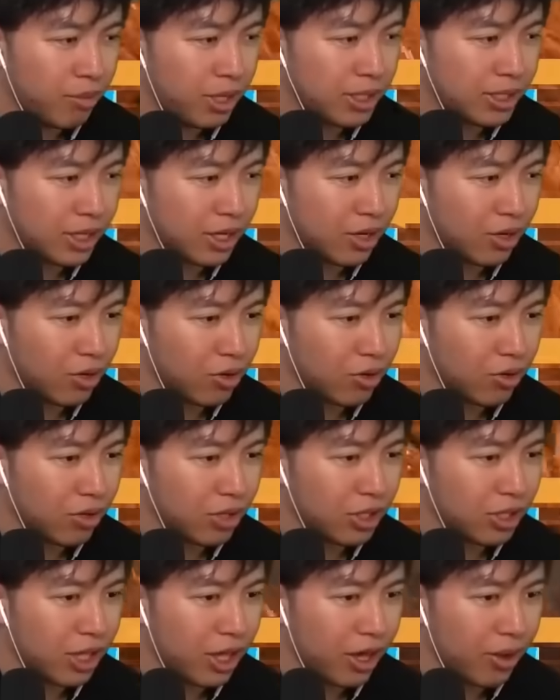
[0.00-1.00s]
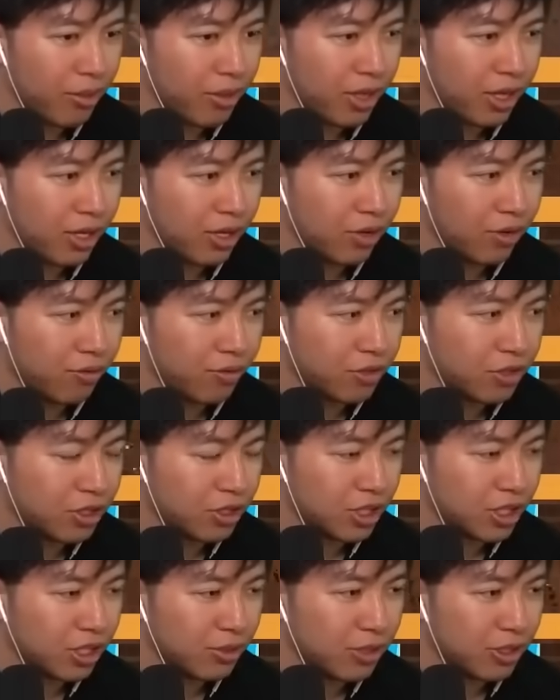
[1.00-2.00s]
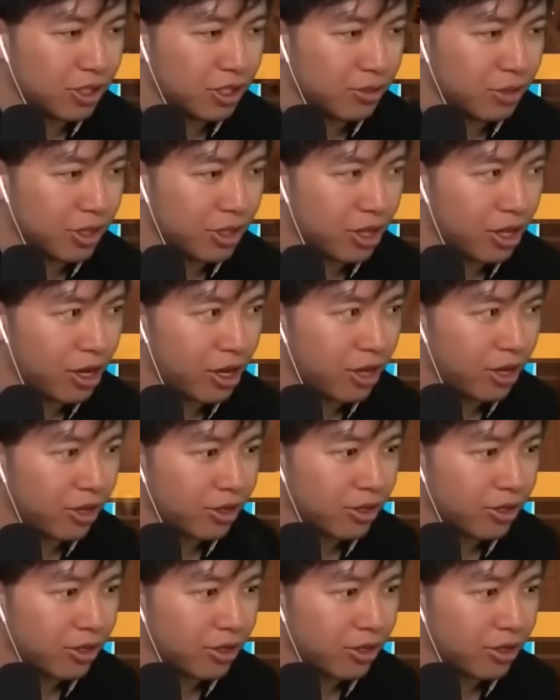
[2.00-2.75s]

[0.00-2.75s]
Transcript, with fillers: まさかのここに来てメダリオン複数集めてしまった